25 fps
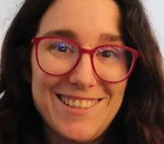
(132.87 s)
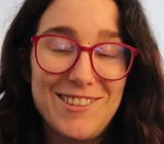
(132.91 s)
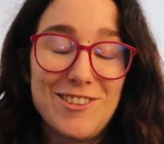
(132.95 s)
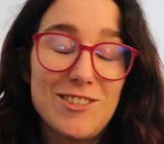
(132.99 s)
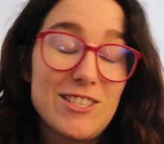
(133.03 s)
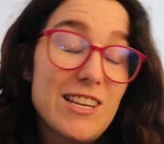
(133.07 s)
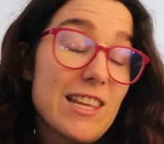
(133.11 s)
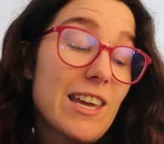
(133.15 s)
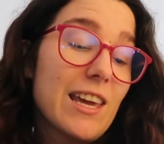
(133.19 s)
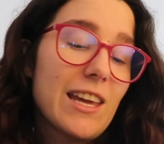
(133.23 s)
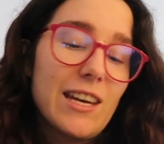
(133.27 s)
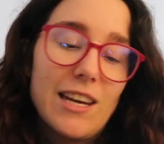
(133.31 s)

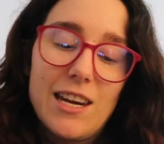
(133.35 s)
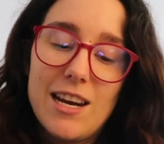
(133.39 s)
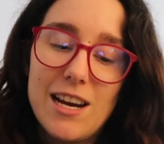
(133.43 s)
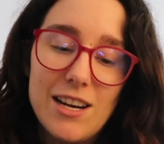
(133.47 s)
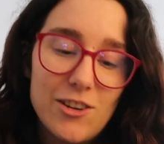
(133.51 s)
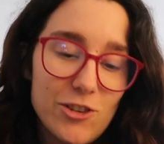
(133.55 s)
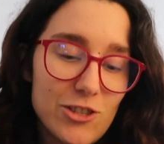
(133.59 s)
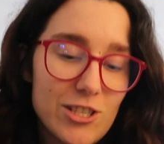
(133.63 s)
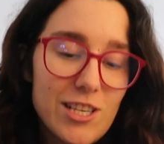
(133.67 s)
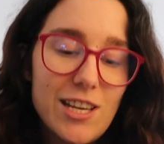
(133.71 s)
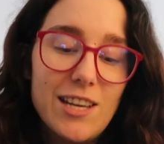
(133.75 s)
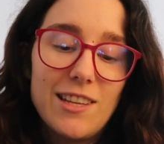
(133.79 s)
Entonces dije, Nina,
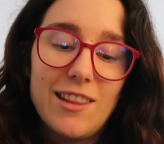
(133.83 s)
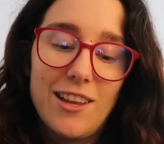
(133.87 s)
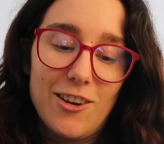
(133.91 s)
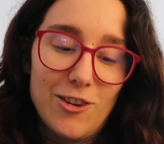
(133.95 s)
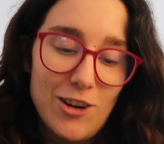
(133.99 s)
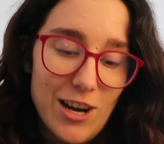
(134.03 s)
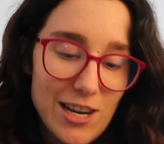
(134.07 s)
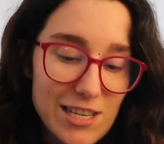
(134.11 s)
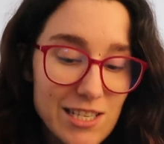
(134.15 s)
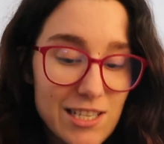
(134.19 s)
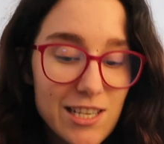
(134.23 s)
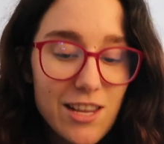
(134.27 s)
a ver sí que
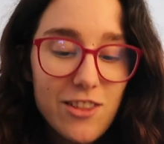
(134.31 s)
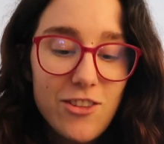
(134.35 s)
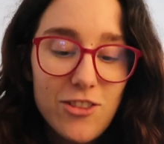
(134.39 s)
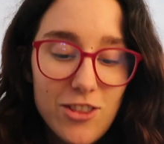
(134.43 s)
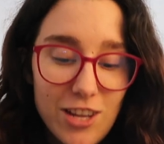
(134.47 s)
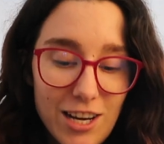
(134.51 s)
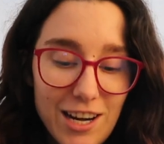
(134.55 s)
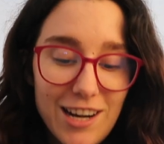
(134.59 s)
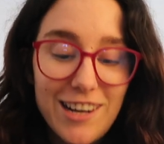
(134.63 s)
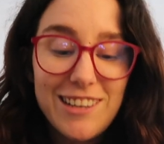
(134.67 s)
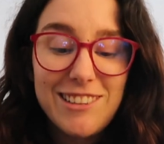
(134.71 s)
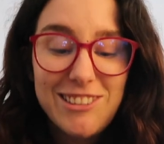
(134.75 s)
tengo la sensación
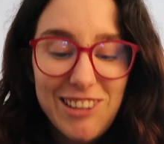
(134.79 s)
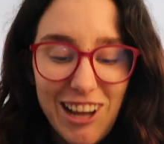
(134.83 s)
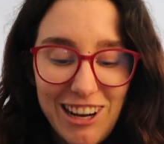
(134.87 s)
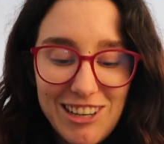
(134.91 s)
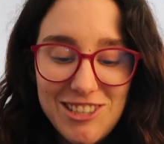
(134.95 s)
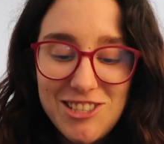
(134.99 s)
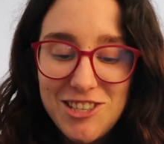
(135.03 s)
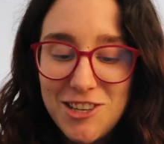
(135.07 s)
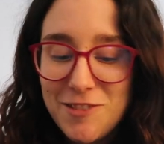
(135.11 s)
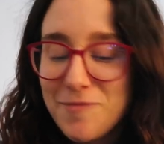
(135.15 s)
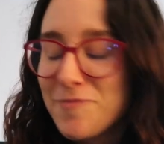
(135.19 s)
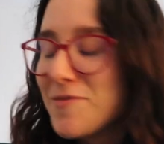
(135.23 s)
de ir en el
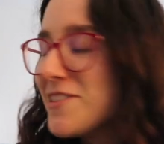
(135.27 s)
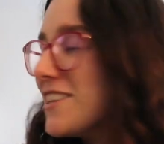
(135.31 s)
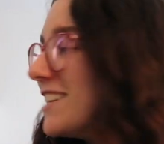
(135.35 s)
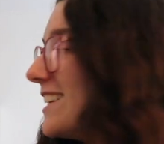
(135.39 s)
taxi.